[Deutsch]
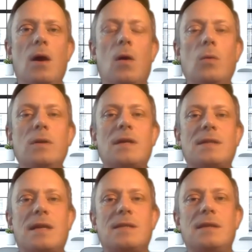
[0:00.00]
und das
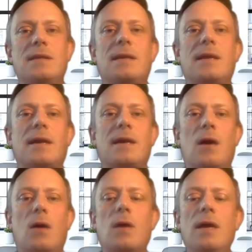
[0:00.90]
tatsächlich dann nachher
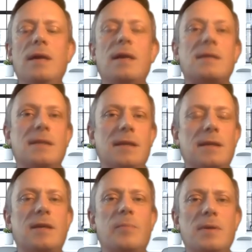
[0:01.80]
auch in das
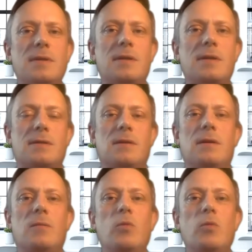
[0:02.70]
tägliche Business äh,